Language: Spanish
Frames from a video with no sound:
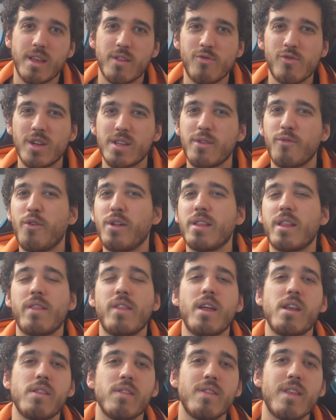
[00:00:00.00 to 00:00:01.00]
No hace falta
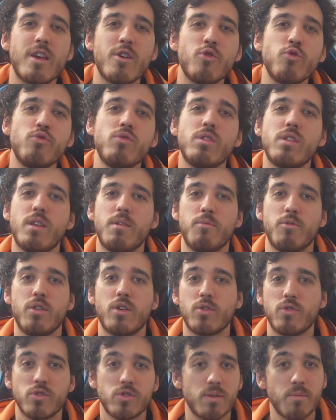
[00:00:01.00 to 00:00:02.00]
tener ningún tipo de
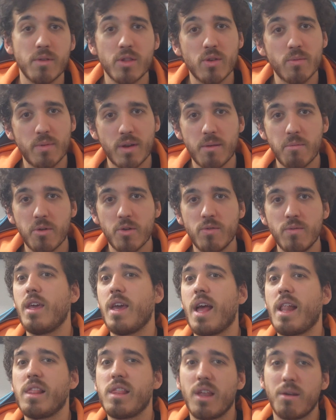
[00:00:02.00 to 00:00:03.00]
conocimiento previo y
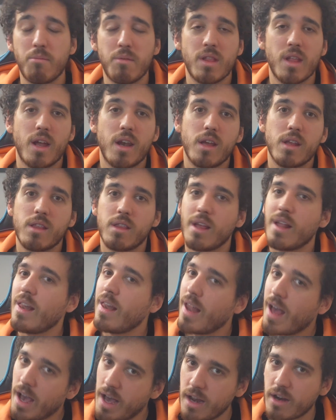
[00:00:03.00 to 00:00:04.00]
al terminar este
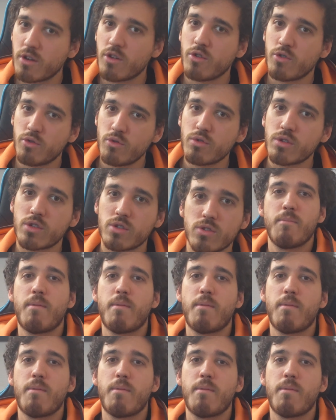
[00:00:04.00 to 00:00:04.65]
largo curso